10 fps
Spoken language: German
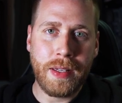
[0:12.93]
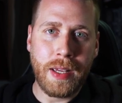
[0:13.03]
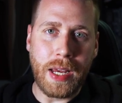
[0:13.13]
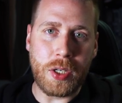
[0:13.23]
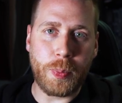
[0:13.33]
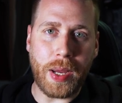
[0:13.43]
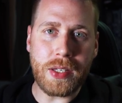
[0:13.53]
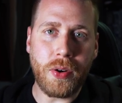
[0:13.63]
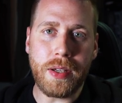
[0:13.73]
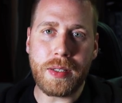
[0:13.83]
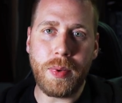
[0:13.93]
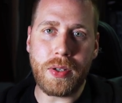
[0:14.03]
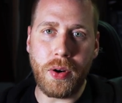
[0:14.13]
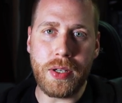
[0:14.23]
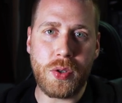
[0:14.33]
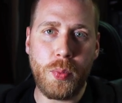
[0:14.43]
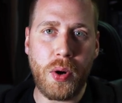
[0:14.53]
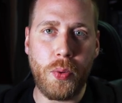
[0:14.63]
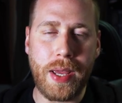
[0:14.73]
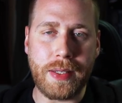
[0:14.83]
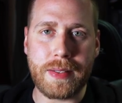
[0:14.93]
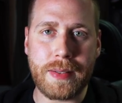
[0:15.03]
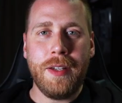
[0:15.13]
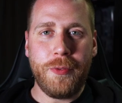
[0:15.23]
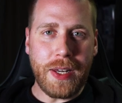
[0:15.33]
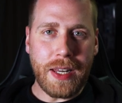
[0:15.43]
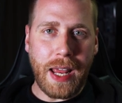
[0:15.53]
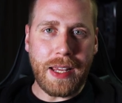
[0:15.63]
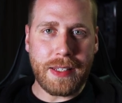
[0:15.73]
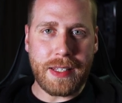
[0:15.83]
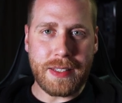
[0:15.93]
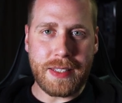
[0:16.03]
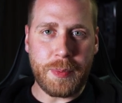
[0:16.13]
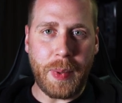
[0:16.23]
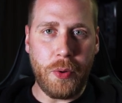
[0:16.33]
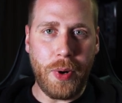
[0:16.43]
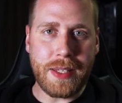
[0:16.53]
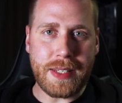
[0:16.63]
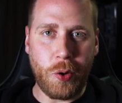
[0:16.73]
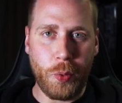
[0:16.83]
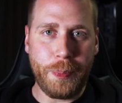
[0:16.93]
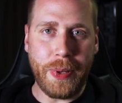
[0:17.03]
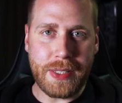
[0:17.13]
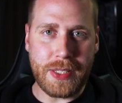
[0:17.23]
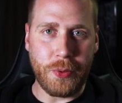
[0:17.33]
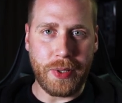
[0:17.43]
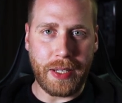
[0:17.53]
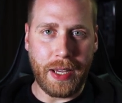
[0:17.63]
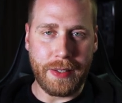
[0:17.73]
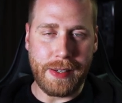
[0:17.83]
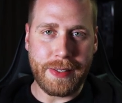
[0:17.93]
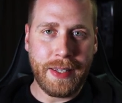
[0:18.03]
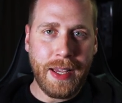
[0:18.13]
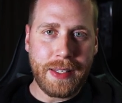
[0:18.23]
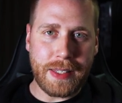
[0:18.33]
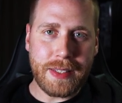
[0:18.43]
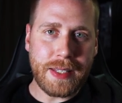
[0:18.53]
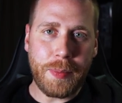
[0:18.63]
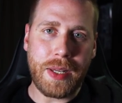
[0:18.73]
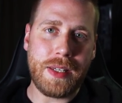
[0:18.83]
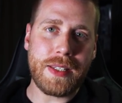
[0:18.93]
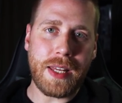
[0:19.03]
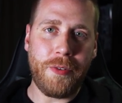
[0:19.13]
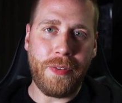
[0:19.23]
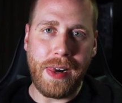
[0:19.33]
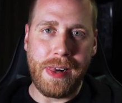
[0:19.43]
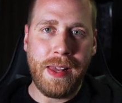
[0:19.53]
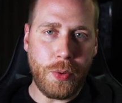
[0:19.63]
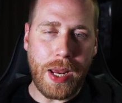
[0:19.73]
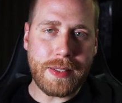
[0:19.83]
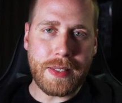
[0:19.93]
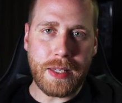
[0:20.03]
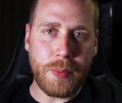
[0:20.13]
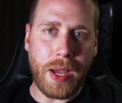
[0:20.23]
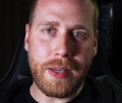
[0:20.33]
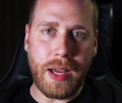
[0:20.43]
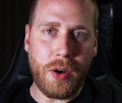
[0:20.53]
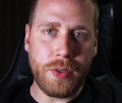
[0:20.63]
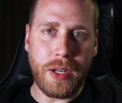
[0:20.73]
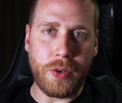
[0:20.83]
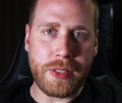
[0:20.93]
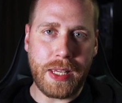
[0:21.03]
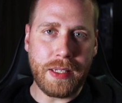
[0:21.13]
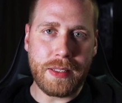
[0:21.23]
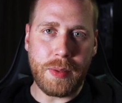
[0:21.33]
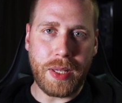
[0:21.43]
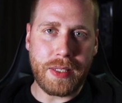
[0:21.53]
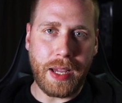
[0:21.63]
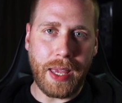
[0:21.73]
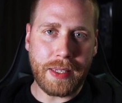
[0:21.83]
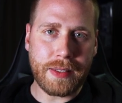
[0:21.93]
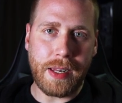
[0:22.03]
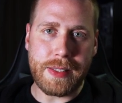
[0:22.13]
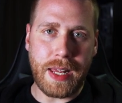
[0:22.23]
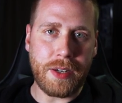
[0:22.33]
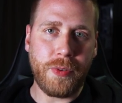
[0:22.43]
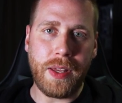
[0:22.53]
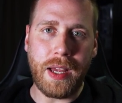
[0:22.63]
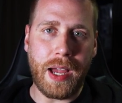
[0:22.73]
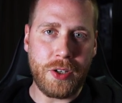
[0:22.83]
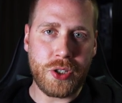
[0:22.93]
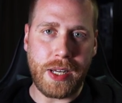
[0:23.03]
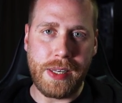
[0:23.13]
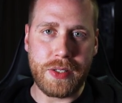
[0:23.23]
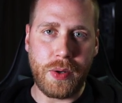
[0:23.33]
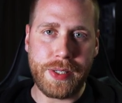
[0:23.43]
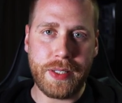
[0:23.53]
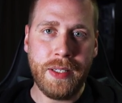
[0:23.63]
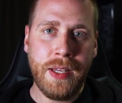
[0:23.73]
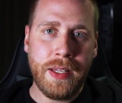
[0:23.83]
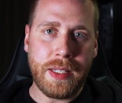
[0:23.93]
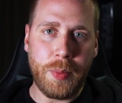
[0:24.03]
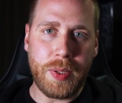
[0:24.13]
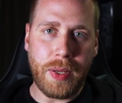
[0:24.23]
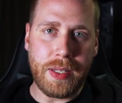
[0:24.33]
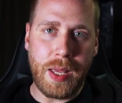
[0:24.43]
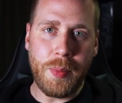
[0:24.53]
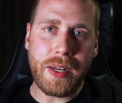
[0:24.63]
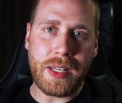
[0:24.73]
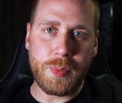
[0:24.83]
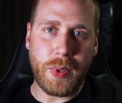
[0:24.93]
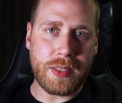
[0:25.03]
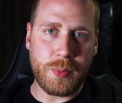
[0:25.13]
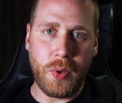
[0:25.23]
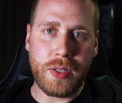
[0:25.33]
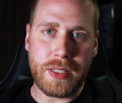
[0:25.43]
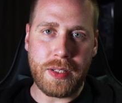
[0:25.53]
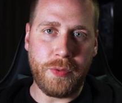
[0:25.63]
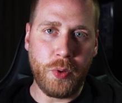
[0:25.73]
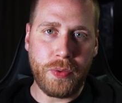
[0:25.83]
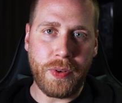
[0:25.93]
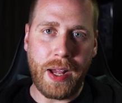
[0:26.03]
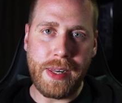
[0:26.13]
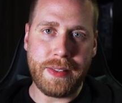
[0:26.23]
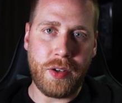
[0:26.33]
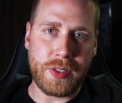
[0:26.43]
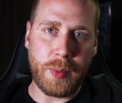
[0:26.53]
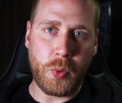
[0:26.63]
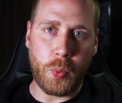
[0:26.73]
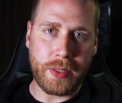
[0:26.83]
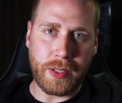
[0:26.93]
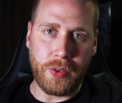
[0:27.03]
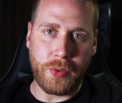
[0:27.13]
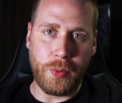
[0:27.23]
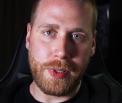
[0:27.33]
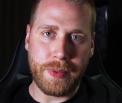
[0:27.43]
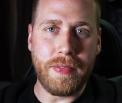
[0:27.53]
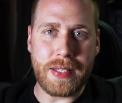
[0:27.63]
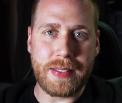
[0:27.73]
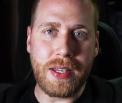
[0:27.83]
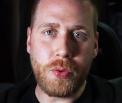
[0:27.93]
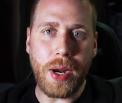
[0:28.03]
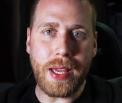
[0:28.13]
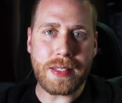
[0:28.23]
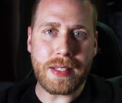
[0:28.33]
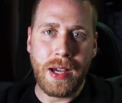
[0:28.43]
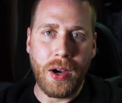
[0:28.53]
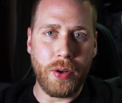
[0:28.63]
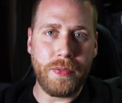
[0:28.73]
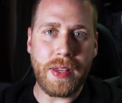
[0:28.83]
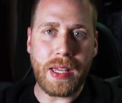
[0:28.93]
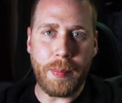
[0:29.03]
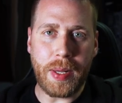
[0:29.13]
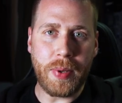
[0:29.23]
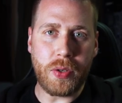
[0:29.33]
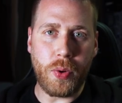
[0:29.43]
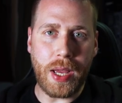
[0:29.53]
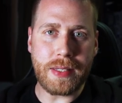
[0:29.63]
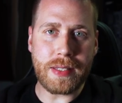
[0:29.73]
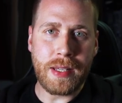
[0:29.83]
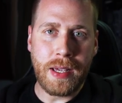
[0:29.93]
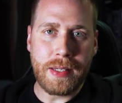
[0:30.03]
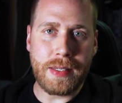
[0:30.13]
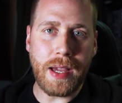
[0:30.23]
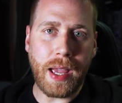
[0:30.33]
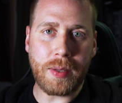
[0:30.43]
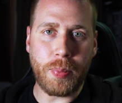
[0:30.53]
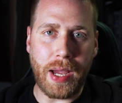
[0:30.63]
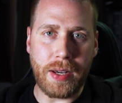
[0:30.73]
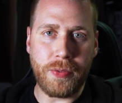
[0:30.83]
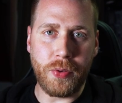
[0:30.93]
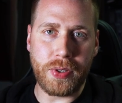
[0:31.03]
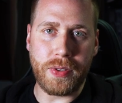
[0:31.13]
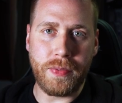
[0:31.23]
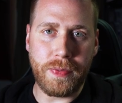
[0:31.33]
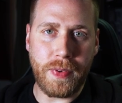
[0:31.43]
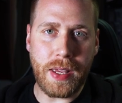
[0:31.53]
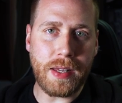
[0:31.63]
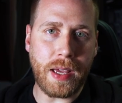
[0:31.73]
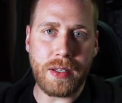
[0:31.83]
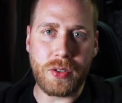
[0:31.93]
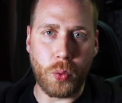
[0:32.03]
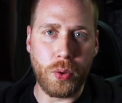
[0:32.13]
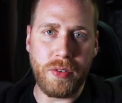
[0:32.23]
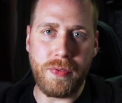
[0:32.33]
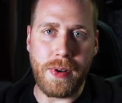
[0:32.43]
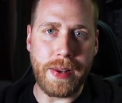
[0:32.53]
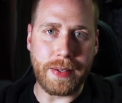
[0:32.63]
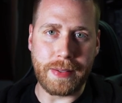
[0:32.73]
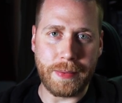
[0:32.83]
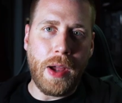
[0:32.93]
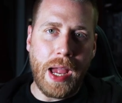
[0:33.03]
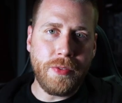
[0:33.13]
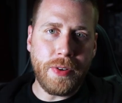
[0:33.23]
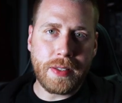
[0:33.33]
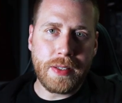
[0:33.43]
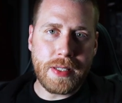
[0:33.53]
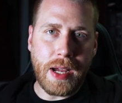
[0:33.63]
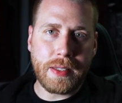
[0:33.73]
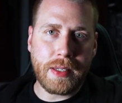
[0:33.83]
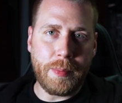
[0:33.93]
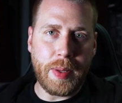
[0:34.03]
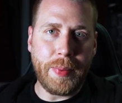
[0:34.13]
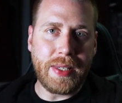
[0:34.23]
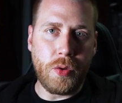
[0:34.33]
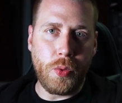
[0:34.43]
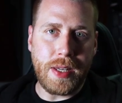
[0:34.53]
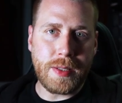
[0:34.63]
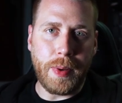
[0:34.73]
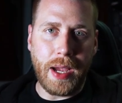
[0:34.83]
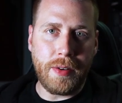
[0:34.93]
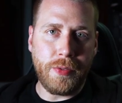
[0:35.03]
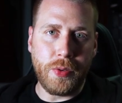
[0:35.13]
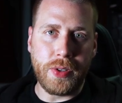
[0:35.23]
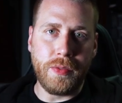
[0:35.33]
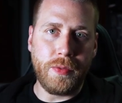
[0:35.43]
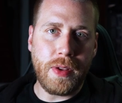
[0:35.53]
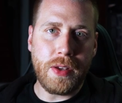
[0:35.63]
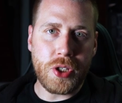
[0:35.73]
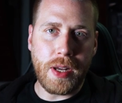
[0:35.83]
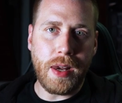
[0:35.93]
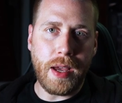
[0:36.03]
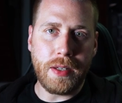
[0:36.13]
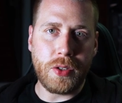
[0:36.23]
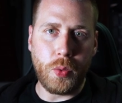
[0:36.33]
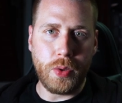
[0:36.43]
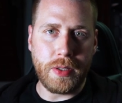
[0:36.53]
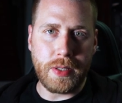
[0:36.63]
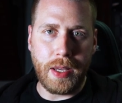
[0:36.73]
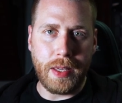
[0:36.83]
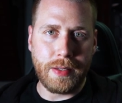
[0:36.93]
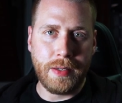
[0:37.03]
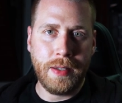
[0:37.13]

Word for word: Ich spreche heute mit euch über Raids. Viele denken, dass es sich bei Raids auch um Pit-Tuning handelt. Das ist aber nicht der Fall. Raids sind in meinen Augen auch Dinge, die man direkt als Anfänger einstellen sollte, damit man immer das bestmögliche Flugverhalten aus seinem Quad rausholt. Was sind Raids und wie kann man mit Raids direkt beeinflussen, wie deine Drohne fliegt. Vereinfacht gesagt kann man mit den Rates beeinflussen, wie schnell eine Drohne dreht.